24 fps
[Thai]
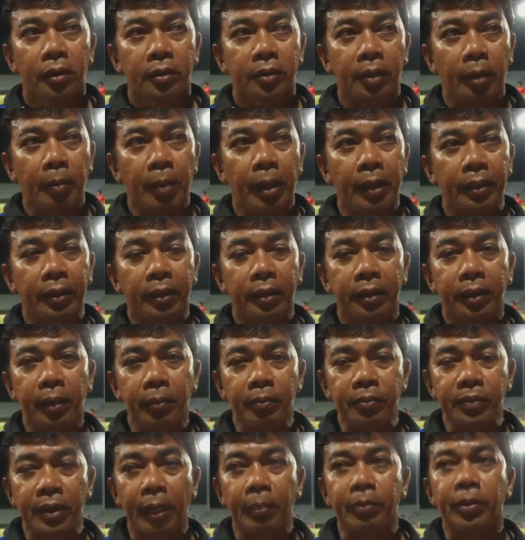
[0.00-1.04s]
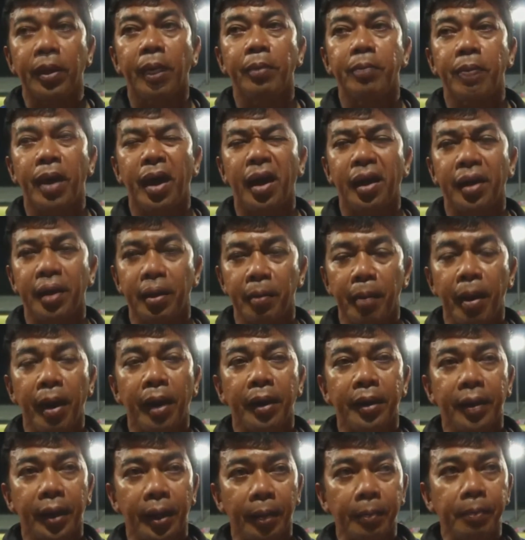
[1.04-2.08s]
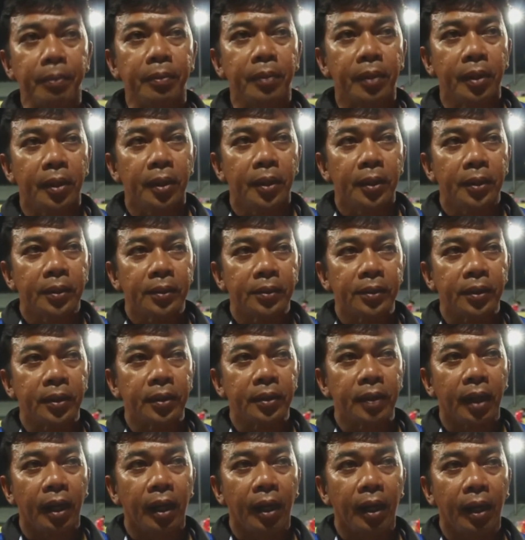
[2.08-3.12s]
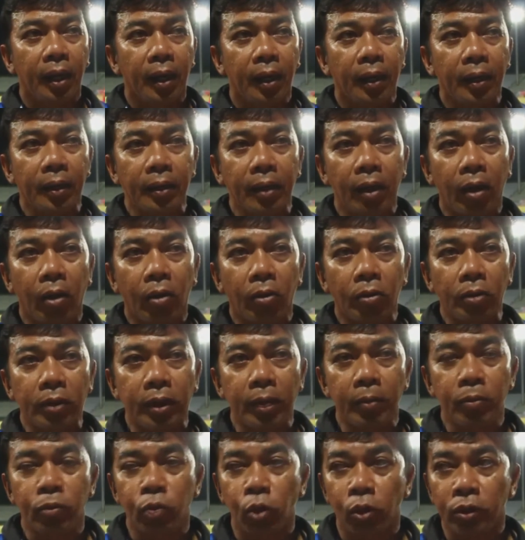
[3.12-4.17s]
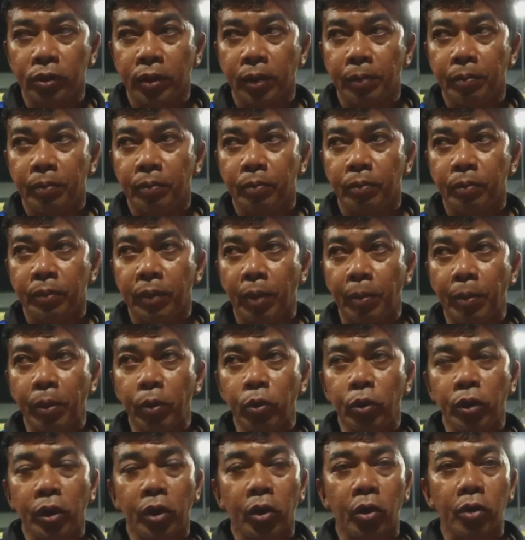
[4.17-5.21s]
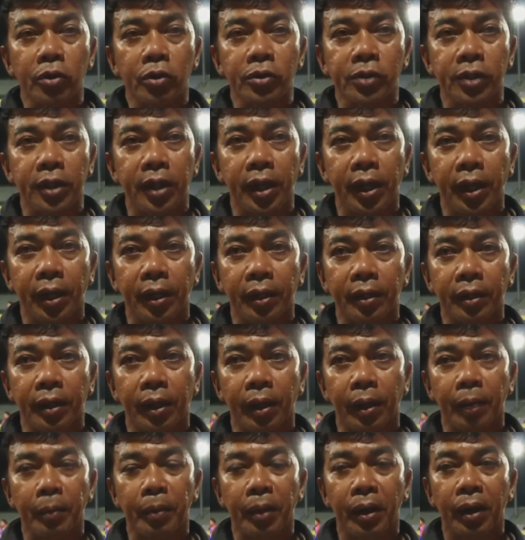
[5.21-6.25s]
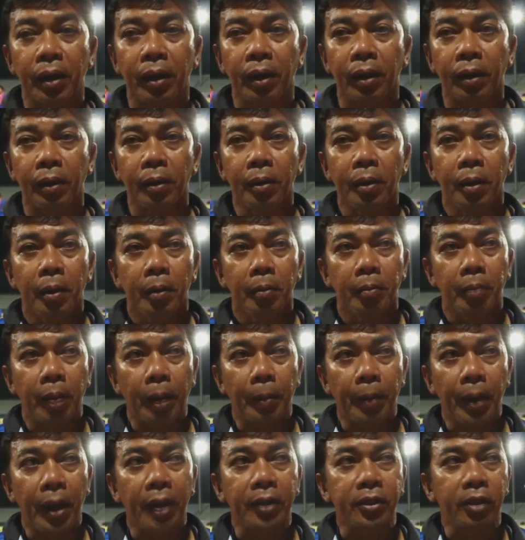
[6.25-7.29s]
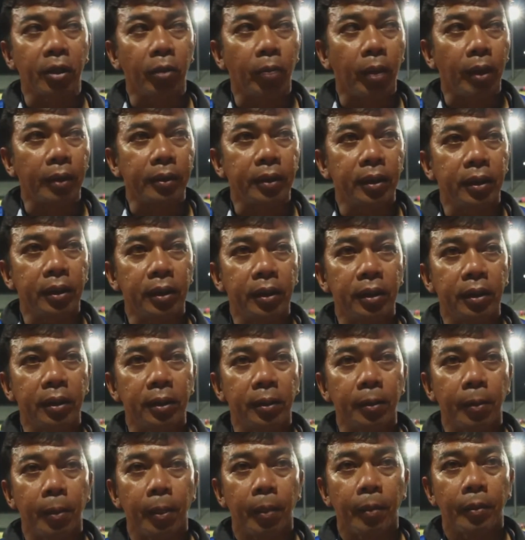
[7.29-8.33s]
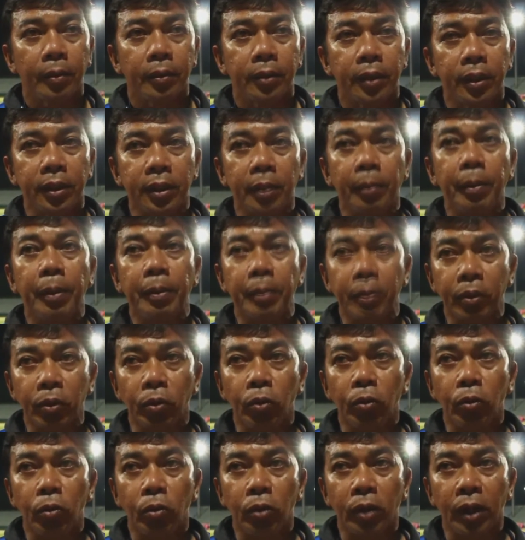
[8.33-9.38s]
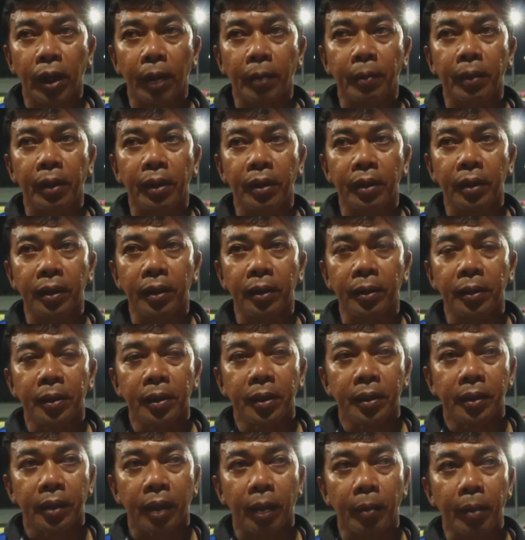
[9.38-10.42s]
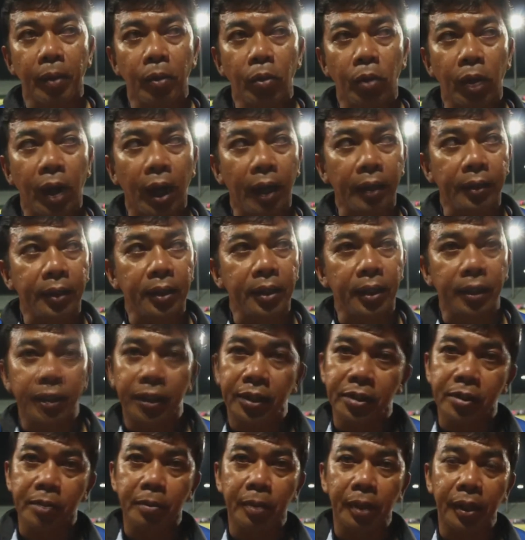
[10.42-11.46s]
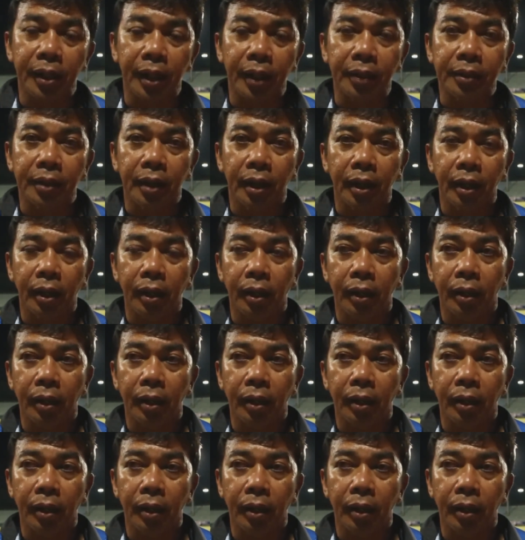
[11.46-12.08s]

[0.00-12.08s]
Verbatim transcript: สามารถเก็บ3แต้มได้ในบ้านนะครับซึ่งก็เราทีมส่วนทีม WU นครศรีเองนะครับก็มาพลาดจังหวะที่ที่จะเป็นประตูนะครับก็เลยทำให้โอกาสที่จะตีเสมอนั้นก็